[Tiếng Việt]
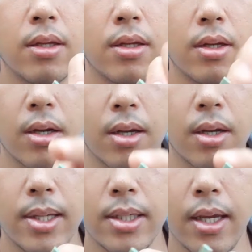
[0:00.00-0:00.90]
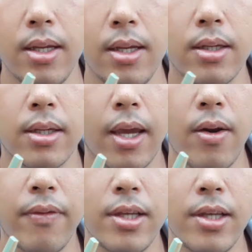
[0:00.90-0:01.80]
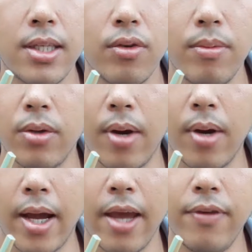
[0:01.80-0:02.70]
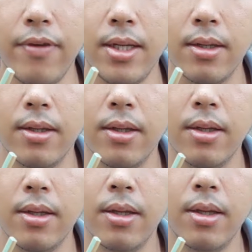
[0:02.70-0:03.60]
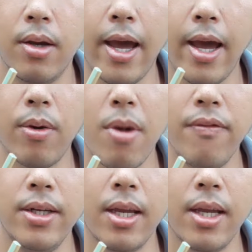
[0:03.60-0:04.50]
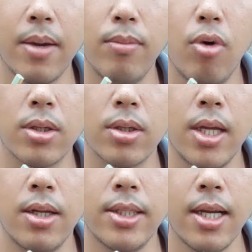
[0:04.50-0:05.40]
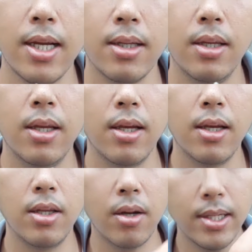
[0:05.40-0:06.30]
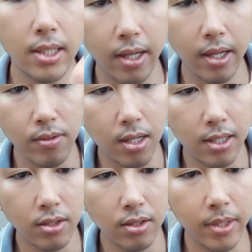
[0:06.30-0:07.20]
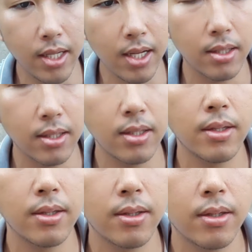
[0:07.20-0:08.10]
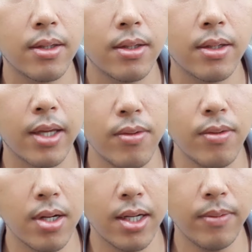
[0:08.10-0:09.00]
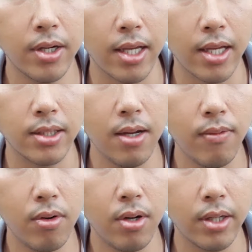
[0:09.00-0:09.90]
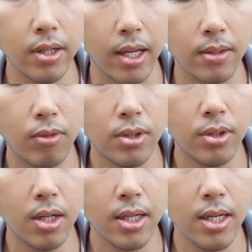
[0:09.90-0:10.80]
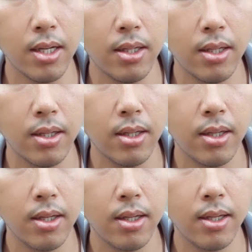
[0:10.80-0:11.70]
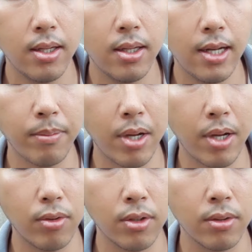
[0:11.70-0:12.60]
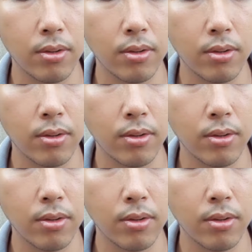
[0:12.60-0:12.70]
Rồi các bạn sẽ kéo lại phía sau cho mình khoảng 2 phân, 2 hoặc 3 phân để các bạn buộc dây nó chắc. Rồi các bạn sẽ kéo ngược lên cho mình nhá. Kéo ngược lên và để vô giữa cái lan mòng luôn.